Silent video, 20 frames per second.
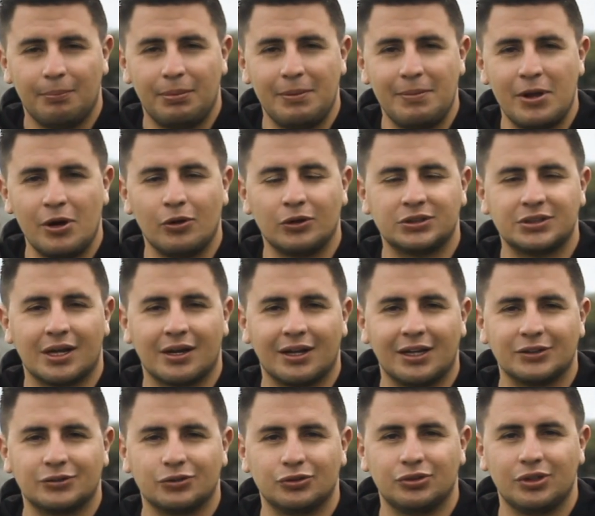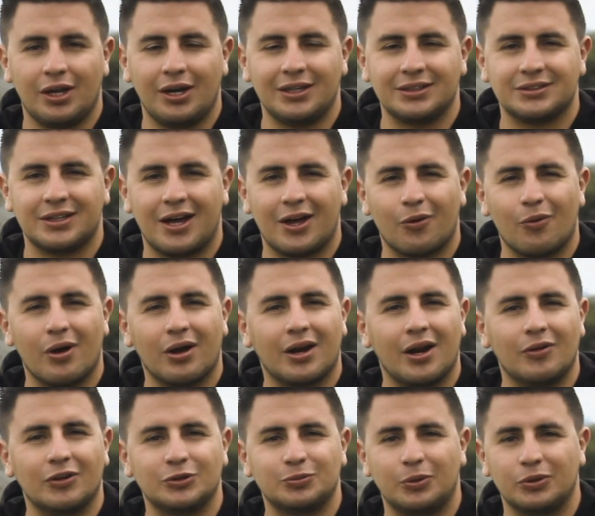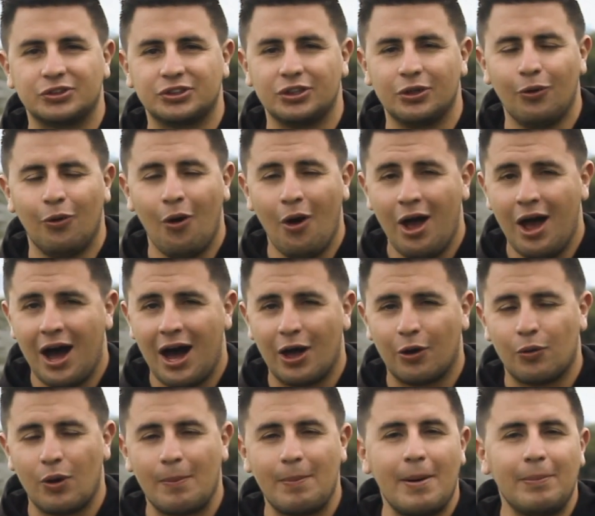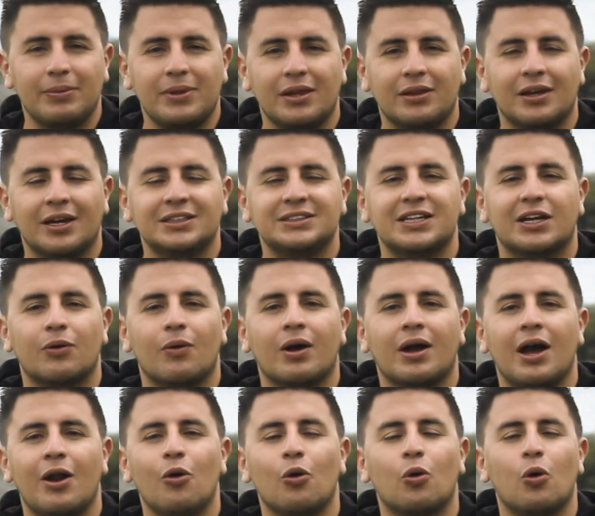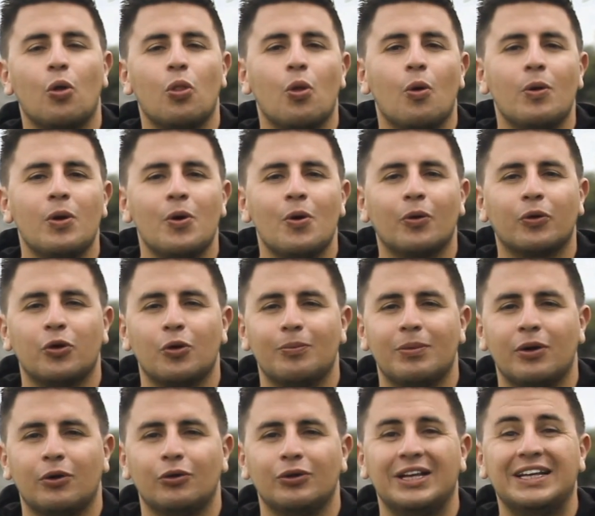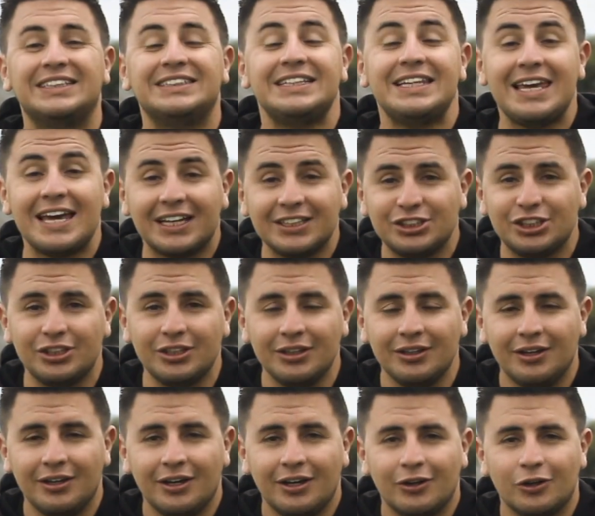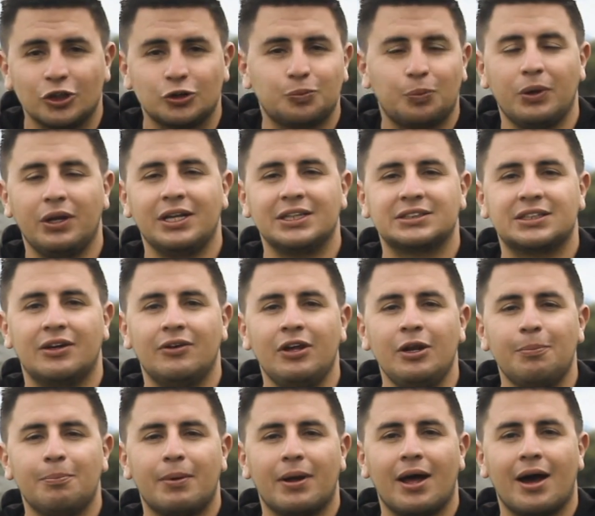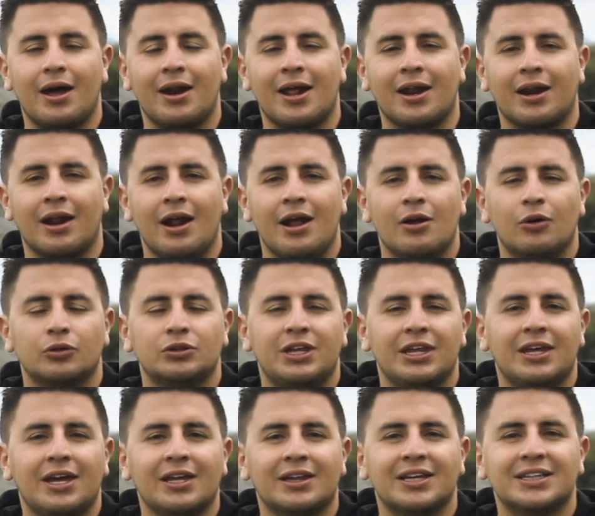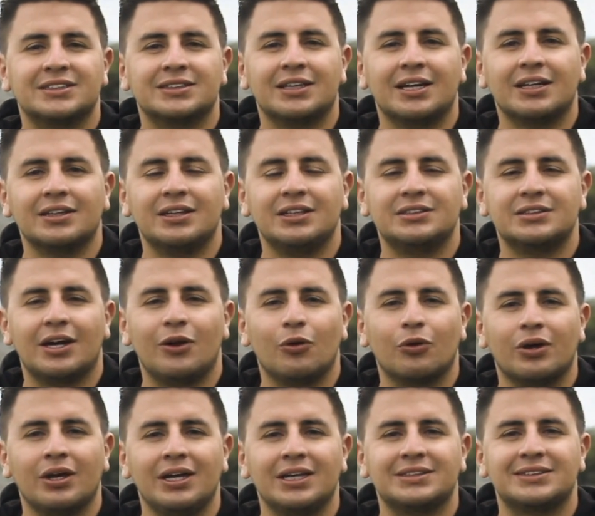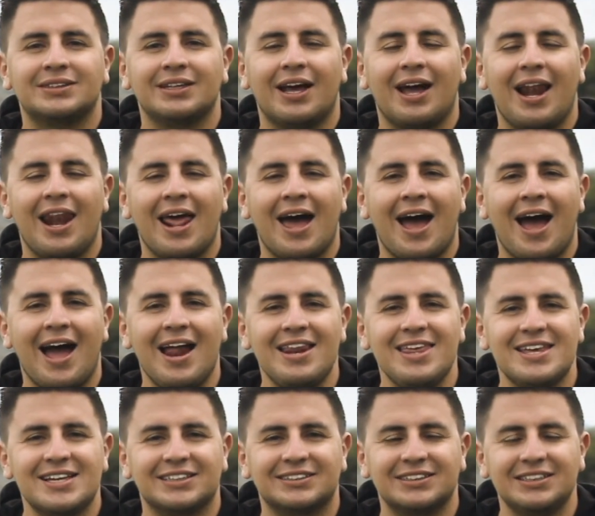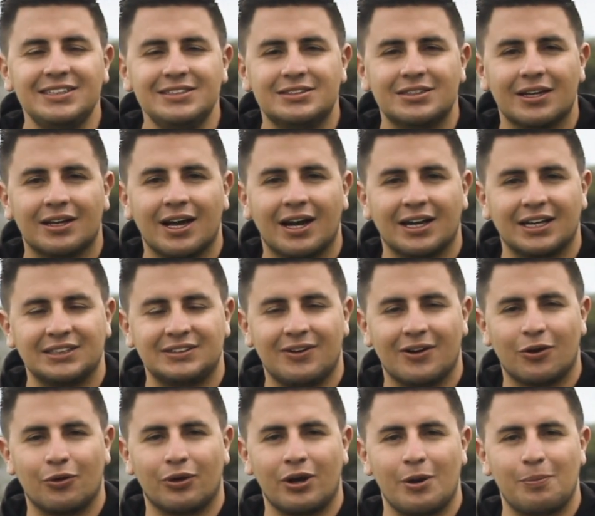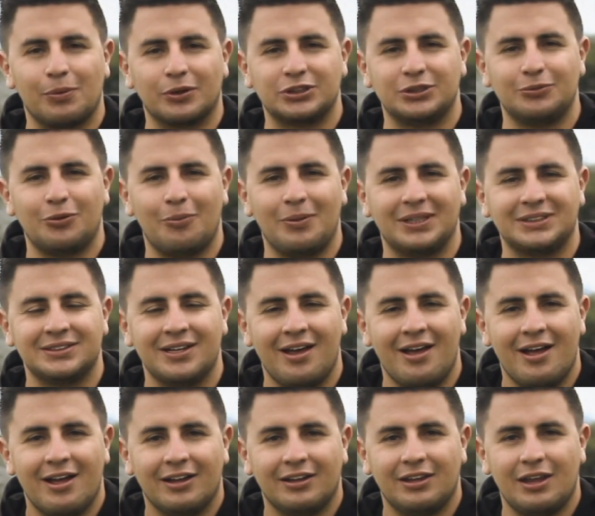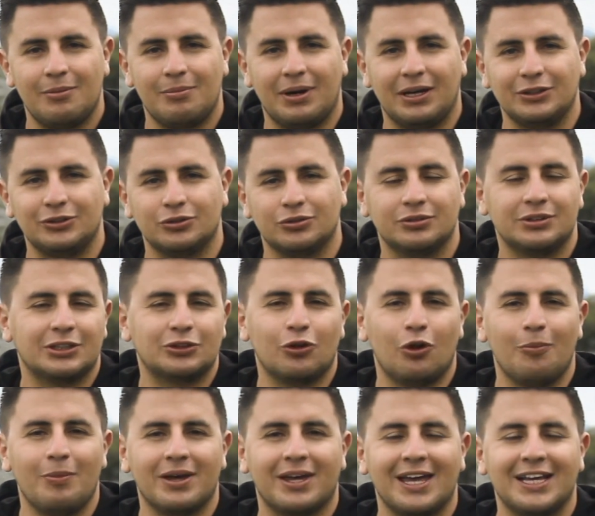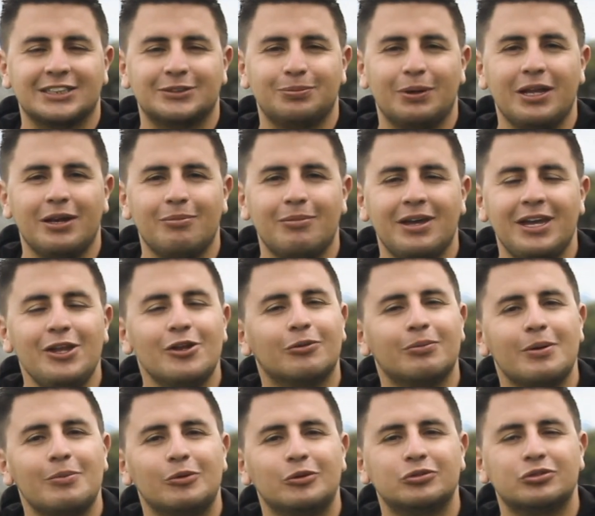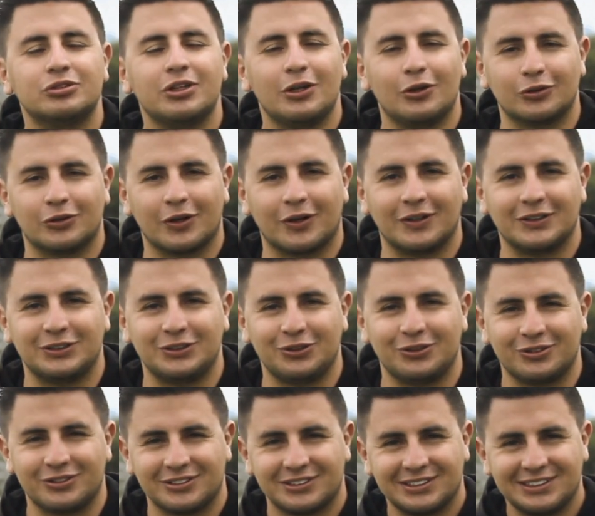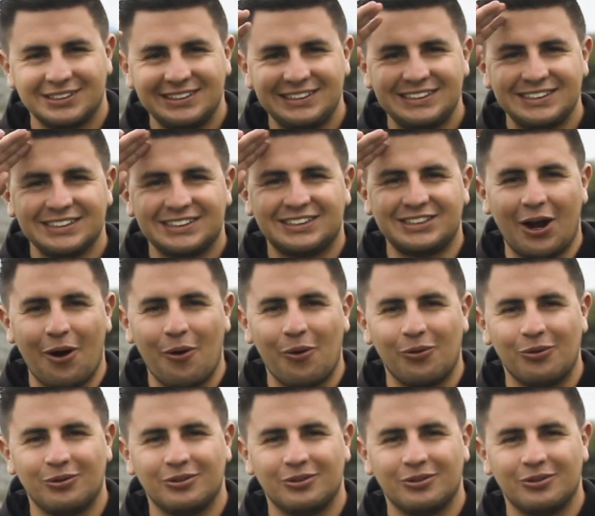Primero nuestras redes sociales, arroba clarosportseo, arroba y arroba calo con doble un 10. Y allí nos pueden escribir para ganar tiquetes gratis a lo que es la Allianz 15K que se va a correr el próximo mes de mayo. Ya solo me queda despedirme y nos vemos en otra ocasión. Chao.